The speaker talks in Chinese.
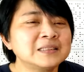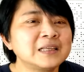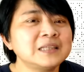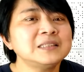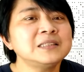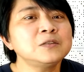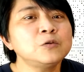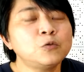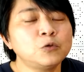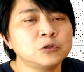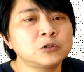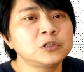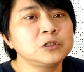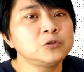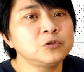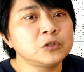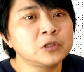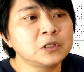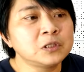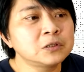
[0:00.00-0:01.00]
但是我是
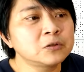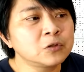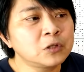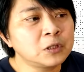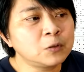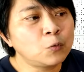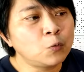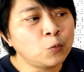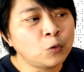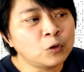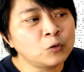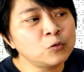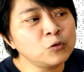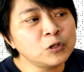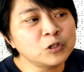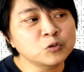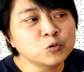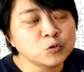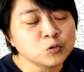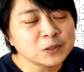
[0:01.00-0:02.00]
觉得说，我如
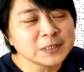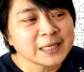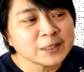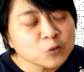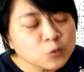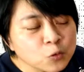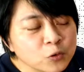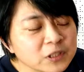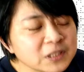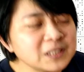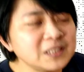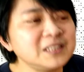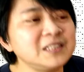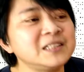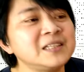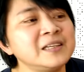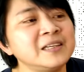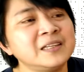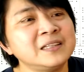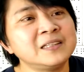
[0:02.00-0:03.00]
果再多体
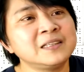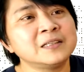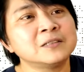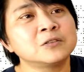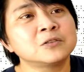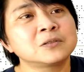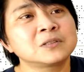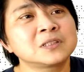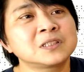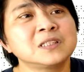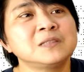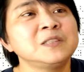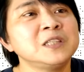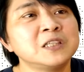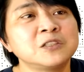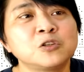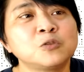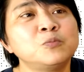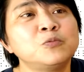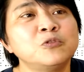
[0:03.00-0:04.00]
贴一点，这
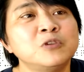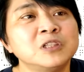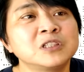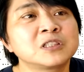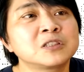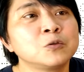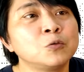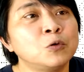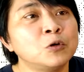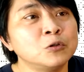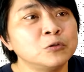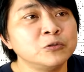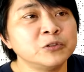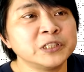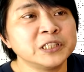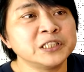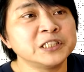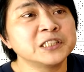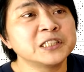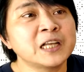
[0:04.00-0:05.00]
些都不会是我旅
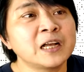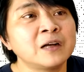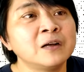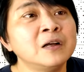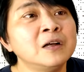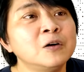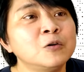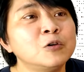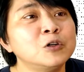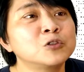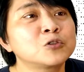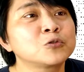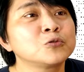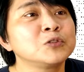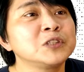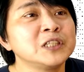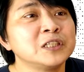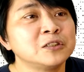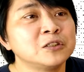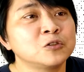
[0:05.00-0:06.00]
行上会出
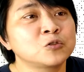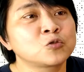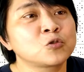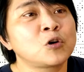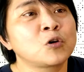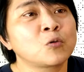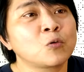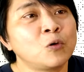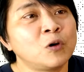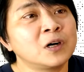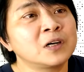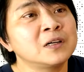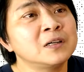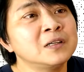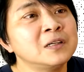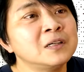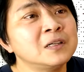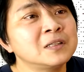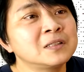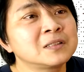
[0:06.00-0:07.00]
现的状况。
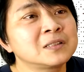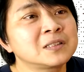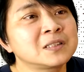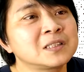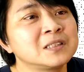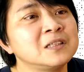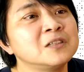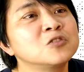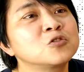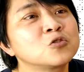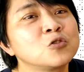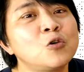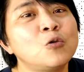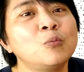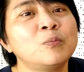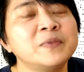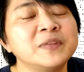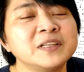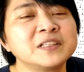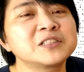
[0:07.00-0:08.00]
只能说我
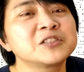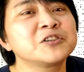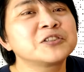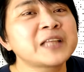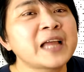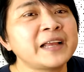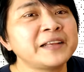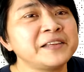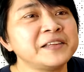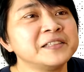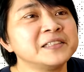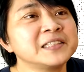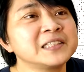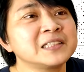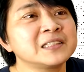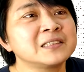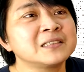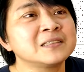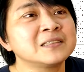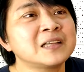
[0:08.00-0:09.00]
们那时候太年
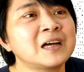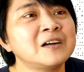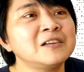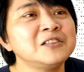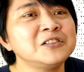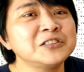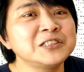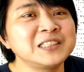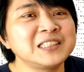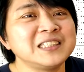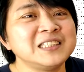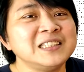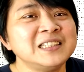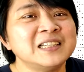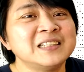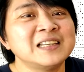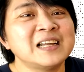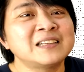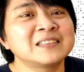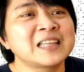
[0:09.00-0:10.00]
轻了，然后又急
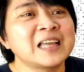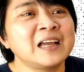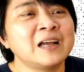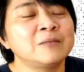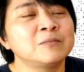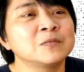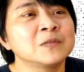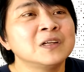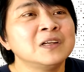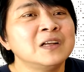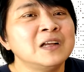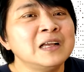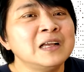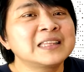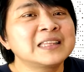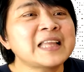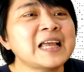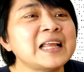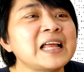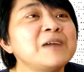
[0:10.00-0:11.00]
着要带他们，
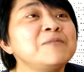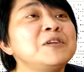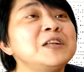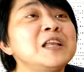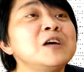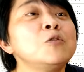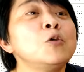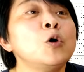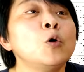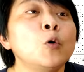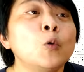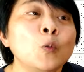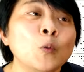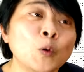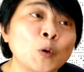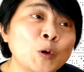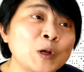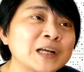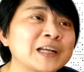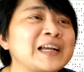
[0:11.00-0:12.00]
带他们认
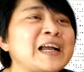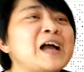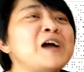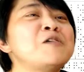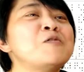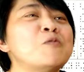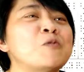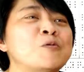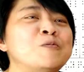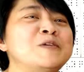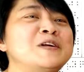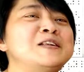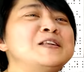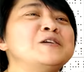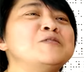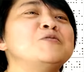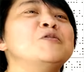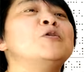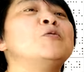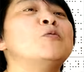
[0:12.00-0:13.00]
为看我们
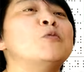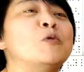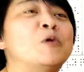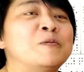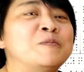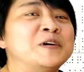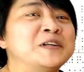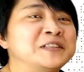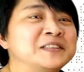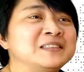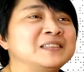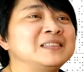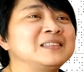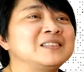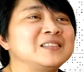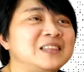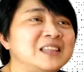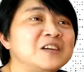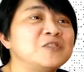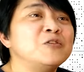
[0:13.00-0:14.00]
认为我们
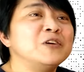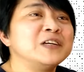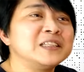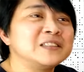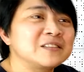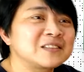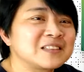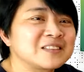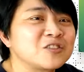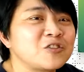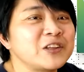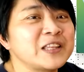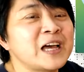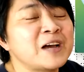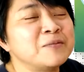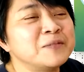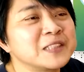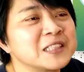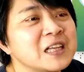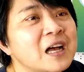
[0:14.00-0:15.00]
认为对
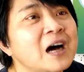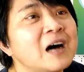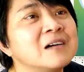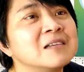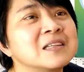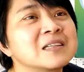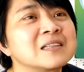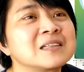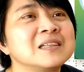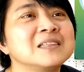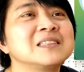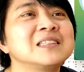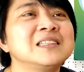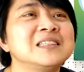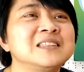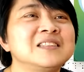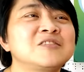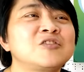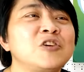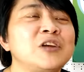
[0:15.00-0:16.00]
他们是好的，可
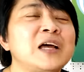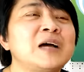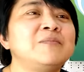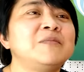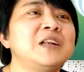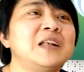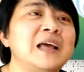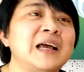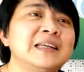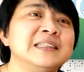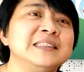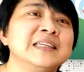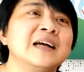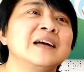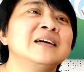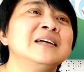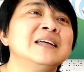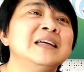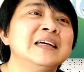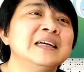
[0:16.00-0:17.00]
是对他们来
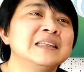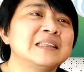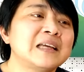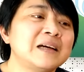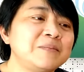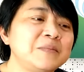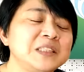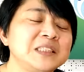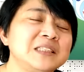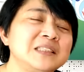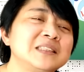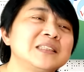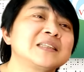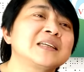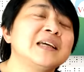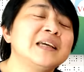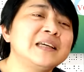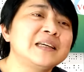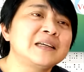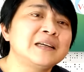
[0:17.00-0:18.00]
讲，他们其实
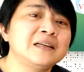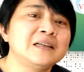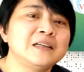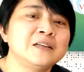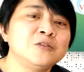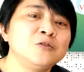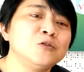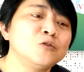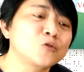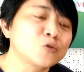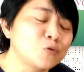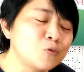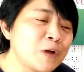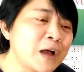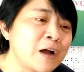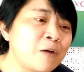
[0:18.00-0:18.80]
可以跟儿女出